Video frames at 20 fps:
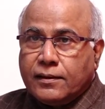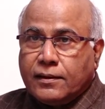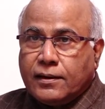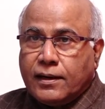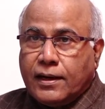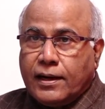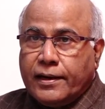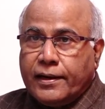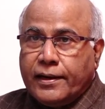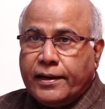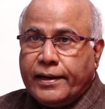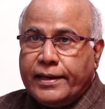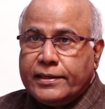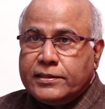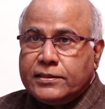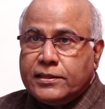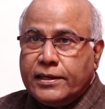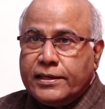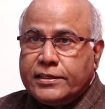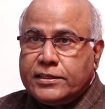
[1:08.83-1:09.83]

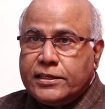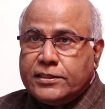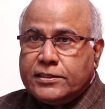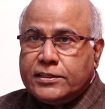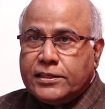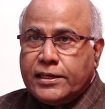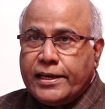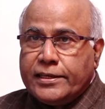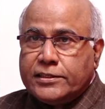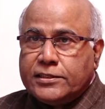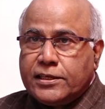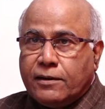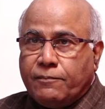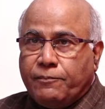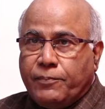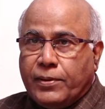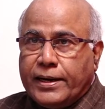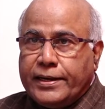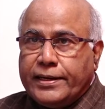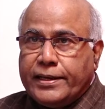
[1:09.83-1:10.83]
కాంగ్రెస్ లెజిస్లేచర్
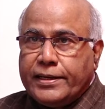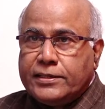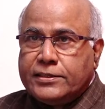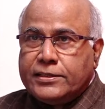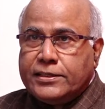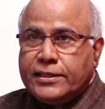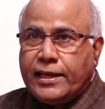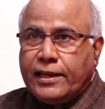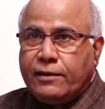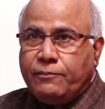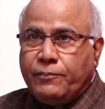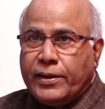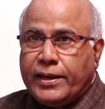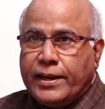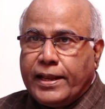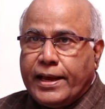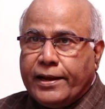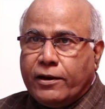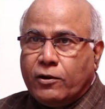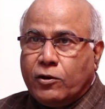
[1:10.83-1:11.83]
పార్టీ సిఎల్పి
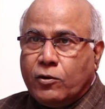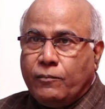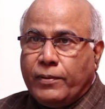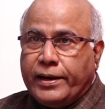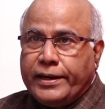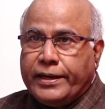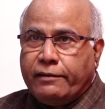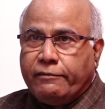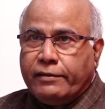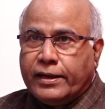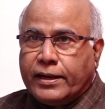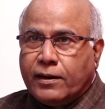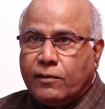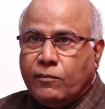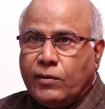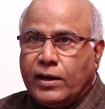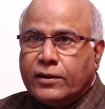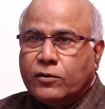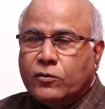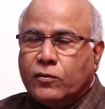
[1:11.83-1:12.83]
నాయకుడు బట్టి
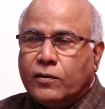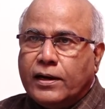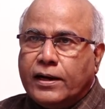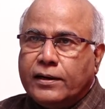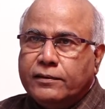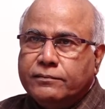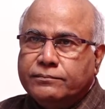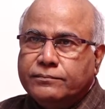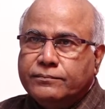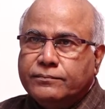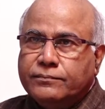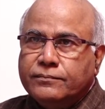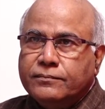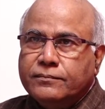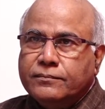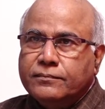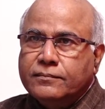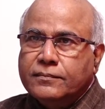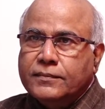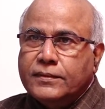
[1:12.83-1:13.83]
విక్రమార్క ఉన్నాడు
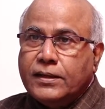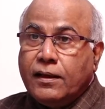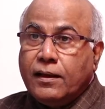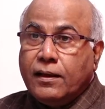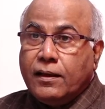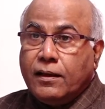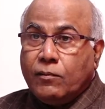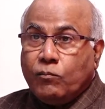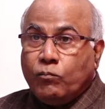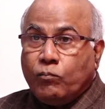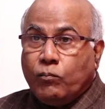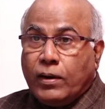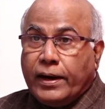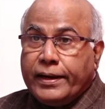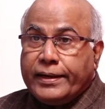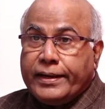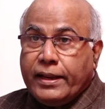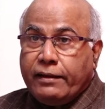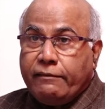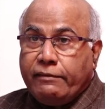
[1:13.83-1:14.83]

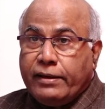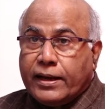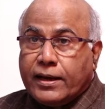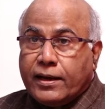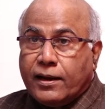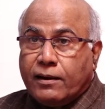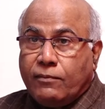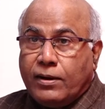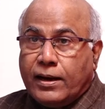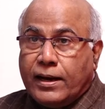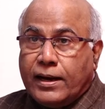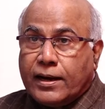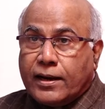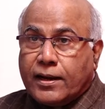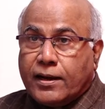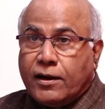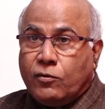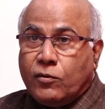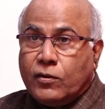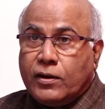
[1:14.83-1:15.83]
బట్టి
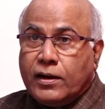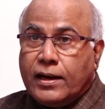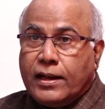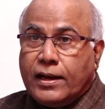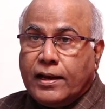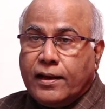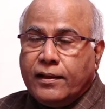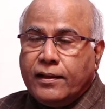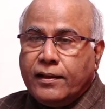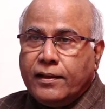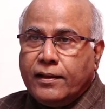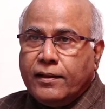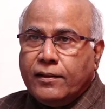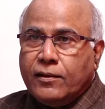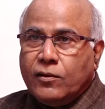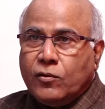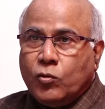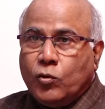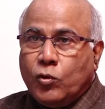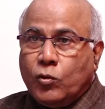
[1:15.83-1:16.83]
విక్రమార్క ఉన్న
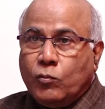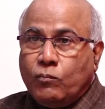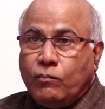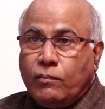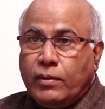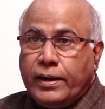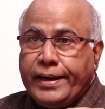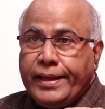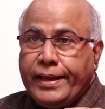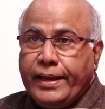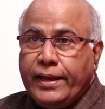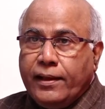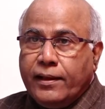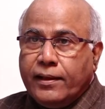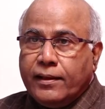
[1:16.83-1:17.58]
ఉమ్మడి